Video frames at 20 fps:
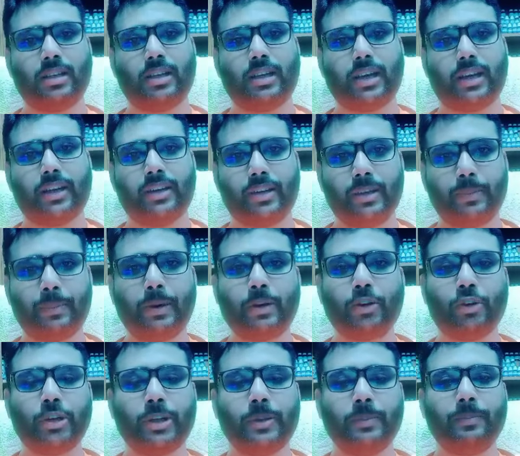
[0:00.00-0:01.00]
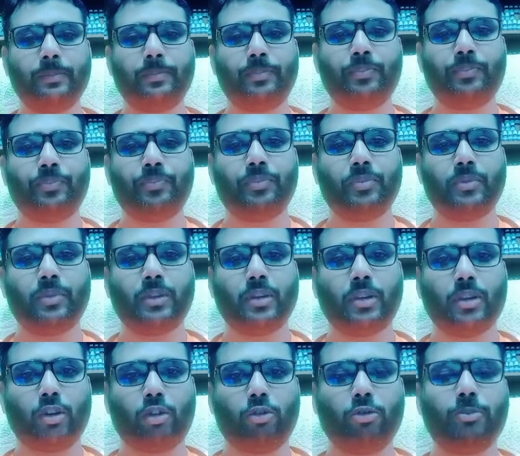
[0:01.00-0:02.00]
অ্যান্ড রেপার্টরি
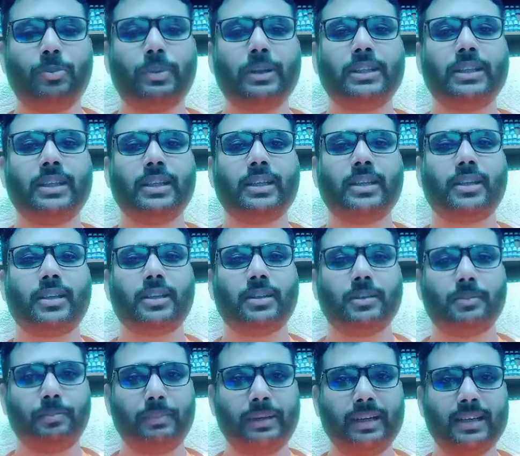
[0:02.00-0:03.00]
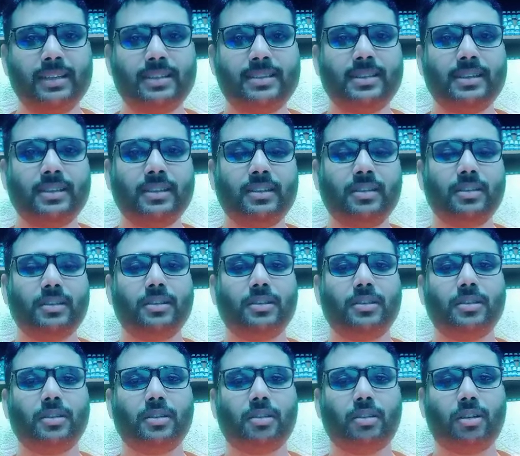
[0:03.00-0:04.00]
হোমিওপ্যাথিক মেডিসিন
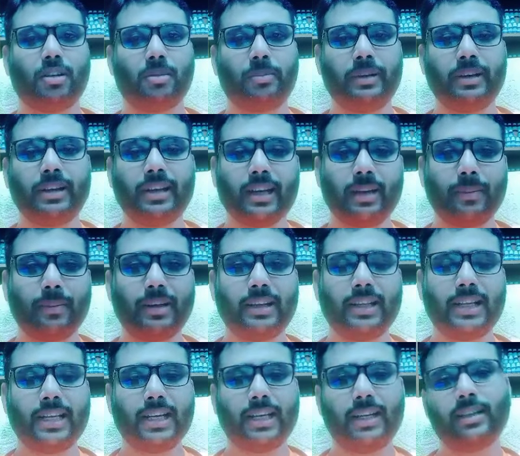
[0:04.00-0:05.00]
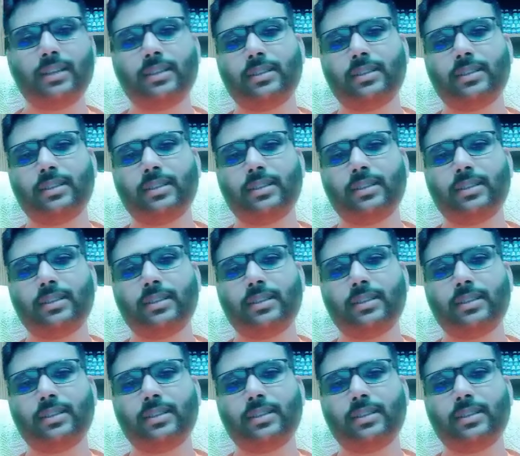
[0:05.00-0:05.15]
অর মেটেরিয়া মেডিকা